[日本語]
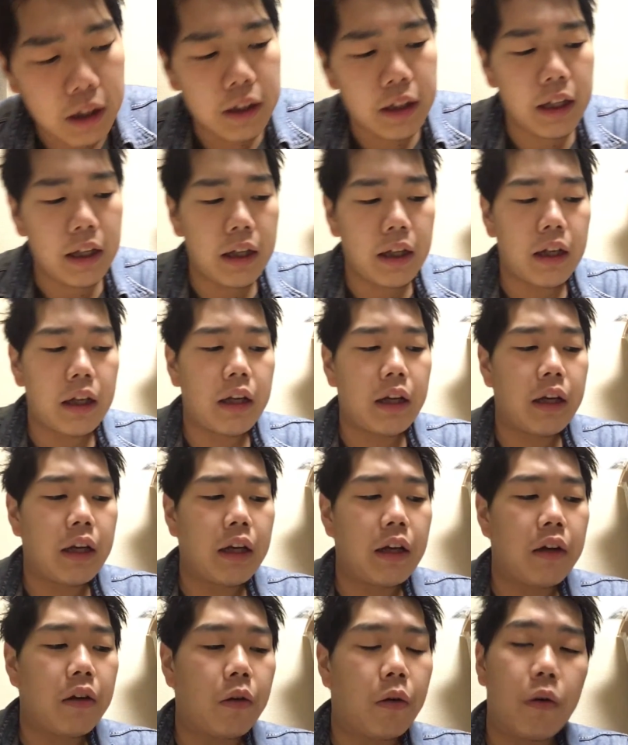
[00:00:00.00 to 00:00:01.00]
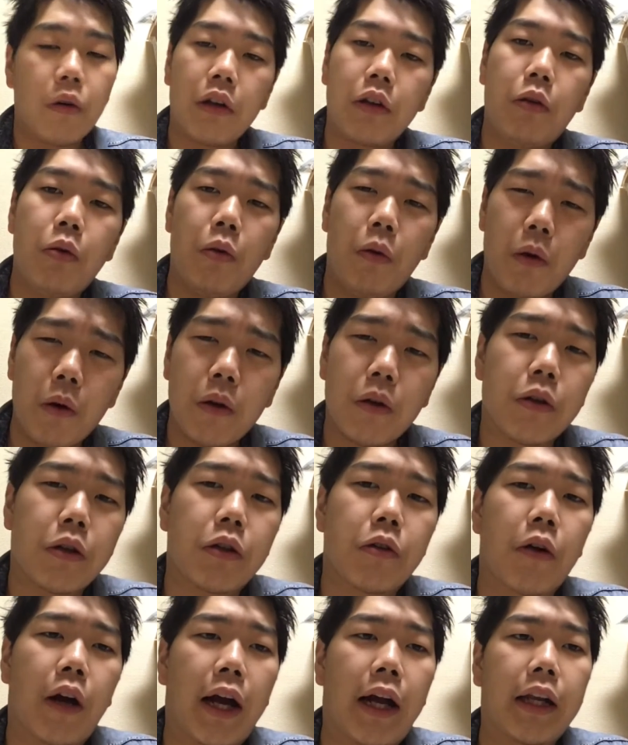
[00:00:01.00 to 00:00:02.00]
でこれどういう
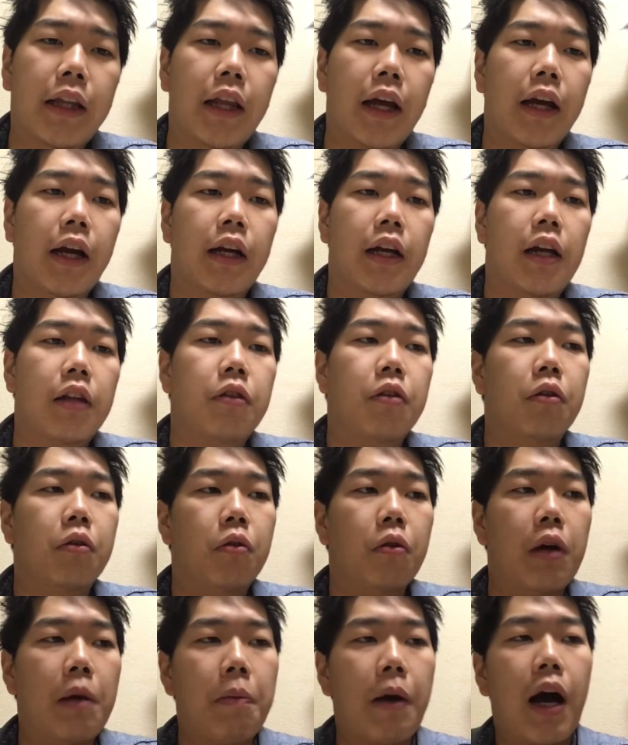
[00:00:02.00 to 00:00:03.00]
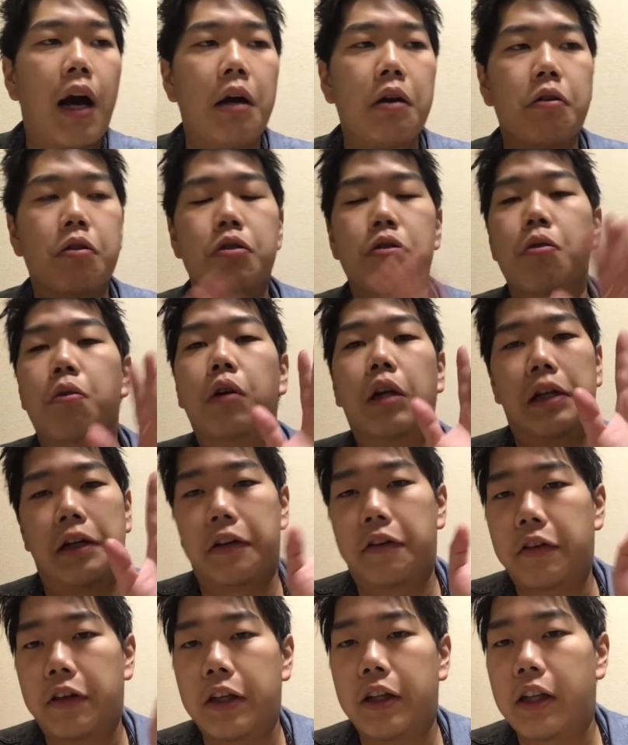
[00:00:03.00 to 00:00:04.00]
人がやりたいかなっていうとやっぱアクション
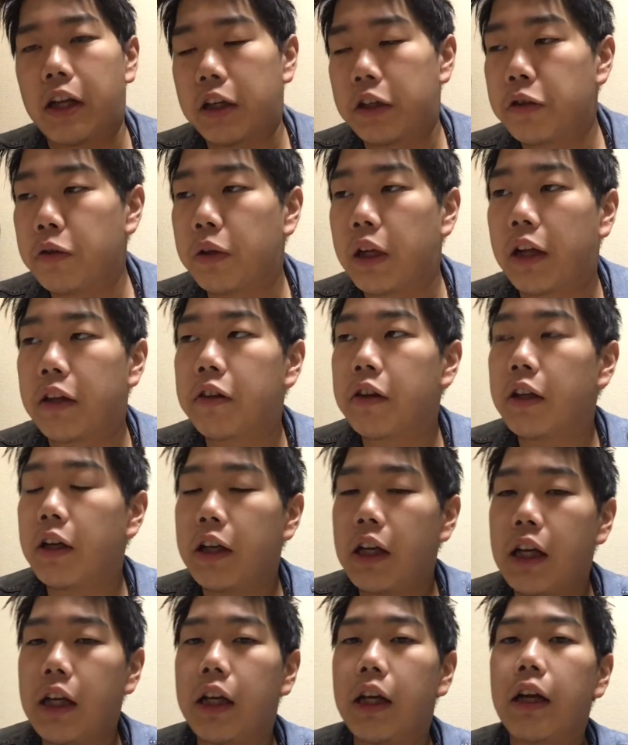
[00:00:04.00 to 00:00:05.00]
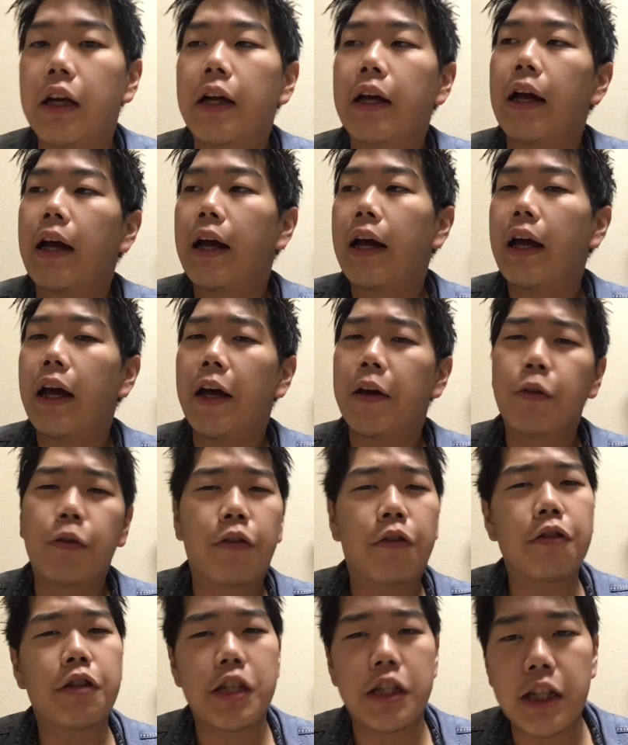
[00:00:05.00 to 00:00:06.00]
が好きな人だったり、えー、
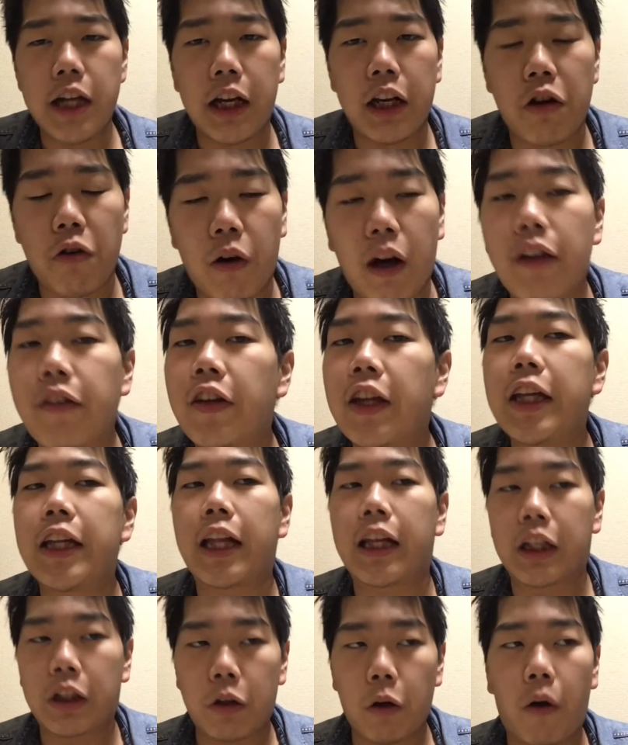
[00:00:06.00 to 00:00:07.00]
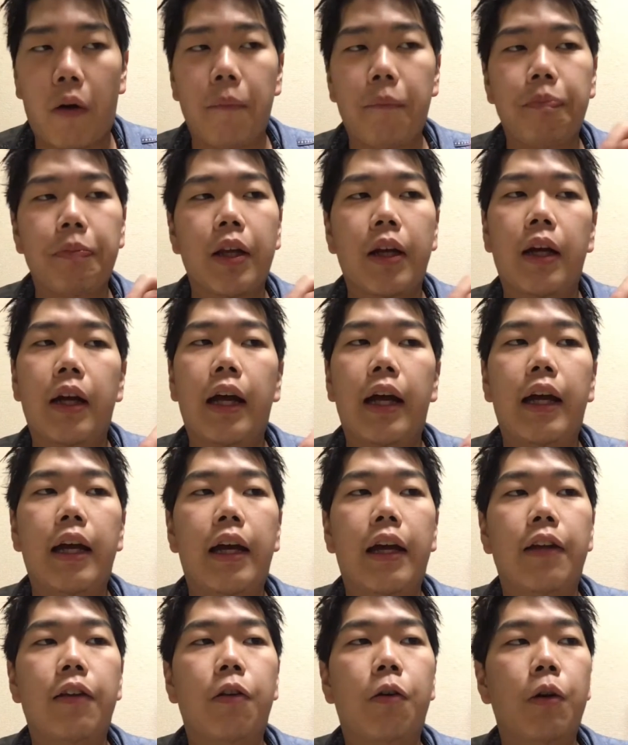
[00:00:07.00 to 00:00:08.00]
写シナリオが好きな人、
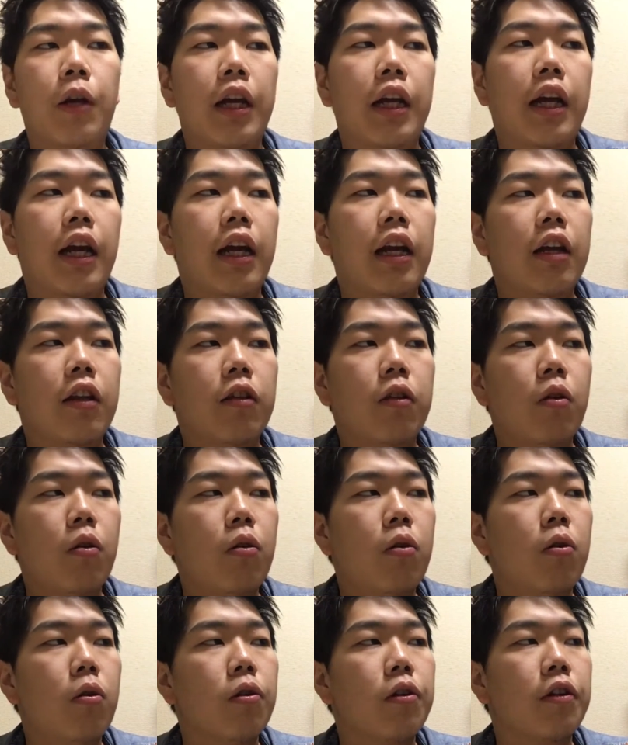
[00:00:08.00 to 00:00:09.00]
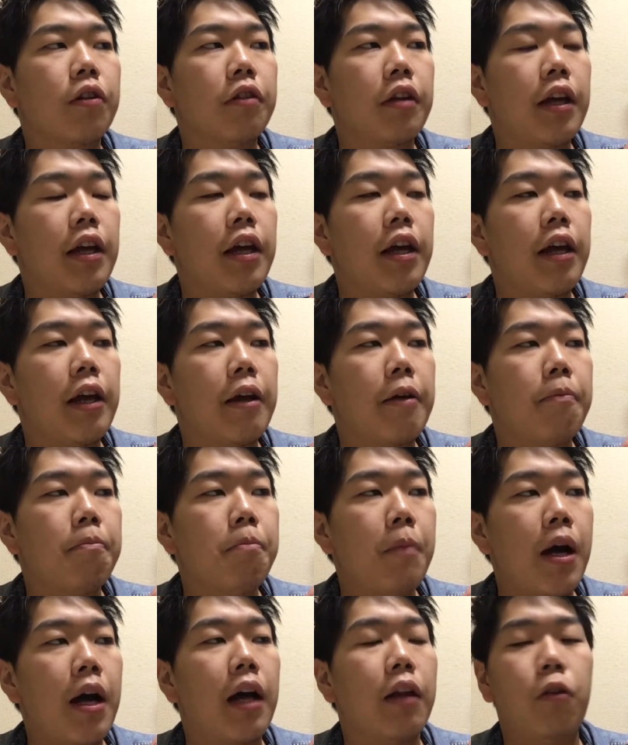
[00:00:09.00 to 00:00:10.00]
えー、それからそうですね
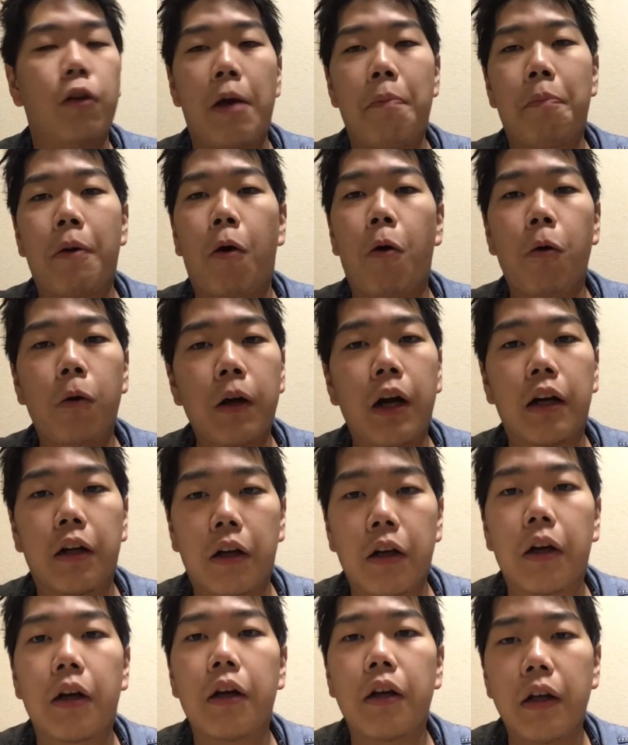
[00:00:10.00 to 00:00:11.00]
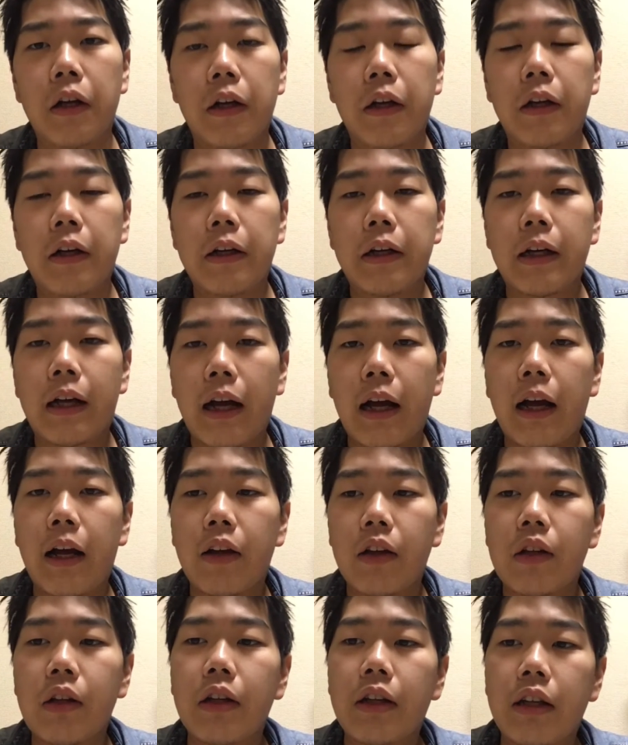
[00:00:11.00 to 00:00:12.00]
まああとやっぱ音楽
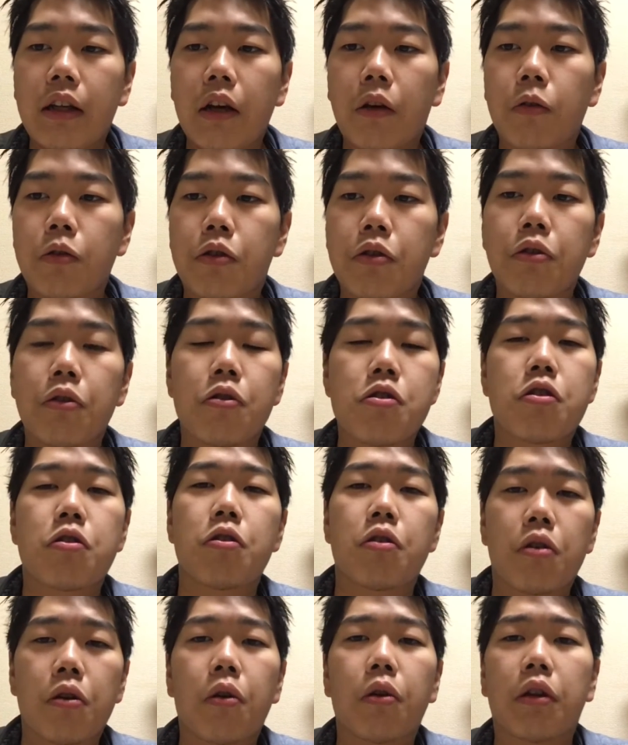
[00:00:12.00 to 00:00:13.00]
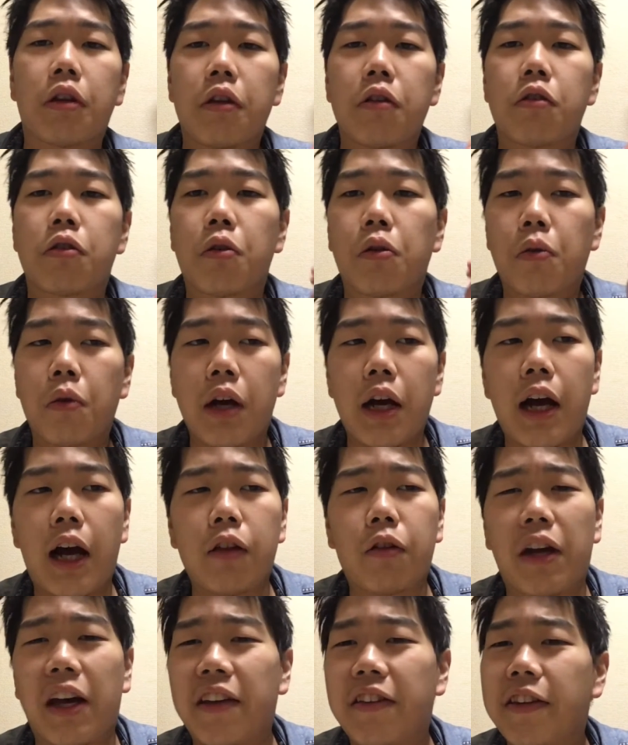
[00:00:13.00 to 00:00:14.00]
が結構重要視するよっていう人とか
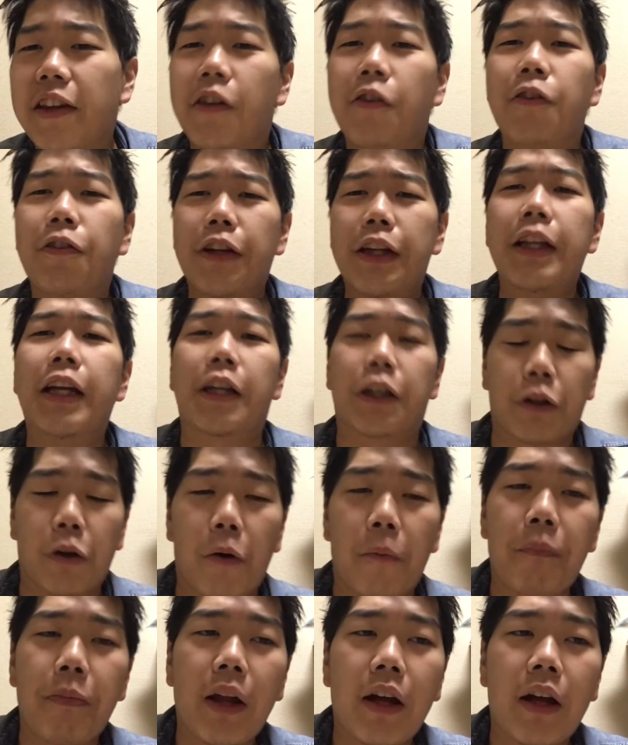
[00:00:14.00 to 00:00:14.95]
あと SF 好きな人